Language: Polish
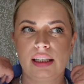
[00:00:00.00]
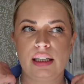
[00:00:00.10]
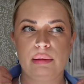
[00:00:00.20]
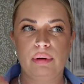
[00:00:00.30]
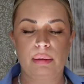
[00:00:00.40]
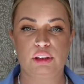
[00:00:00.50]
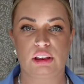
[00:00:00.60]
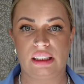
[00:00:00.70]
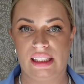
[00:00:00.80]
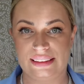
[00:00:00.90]
e, byłam
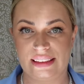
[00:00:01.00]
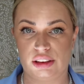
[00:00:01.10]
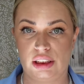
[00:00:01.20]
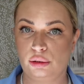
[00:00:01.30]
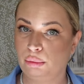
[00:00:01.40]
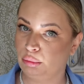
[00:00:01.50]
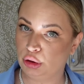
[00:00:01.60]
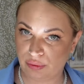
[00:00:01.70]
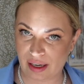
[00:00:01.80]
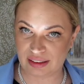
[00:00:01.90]
jeszcze na laserze, to był mój
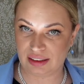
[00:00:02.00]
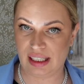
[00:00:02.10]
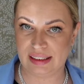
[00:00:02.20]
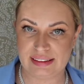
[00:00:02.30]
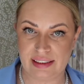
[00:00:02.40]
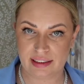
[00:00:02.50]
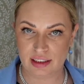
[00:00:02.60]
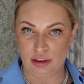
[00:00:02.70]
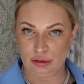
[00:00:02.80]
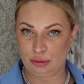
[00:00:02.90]
czwarty laser,
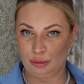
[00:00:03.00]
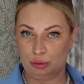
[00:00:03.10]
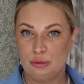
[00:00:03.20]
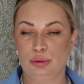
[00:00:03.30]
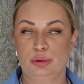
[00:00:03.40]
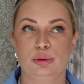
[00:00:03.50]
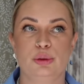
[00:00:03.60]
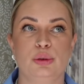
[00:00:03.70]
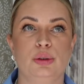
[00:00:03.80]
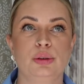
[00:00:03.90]
tu, tu, tu, tu,
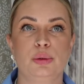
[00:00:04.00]
tu.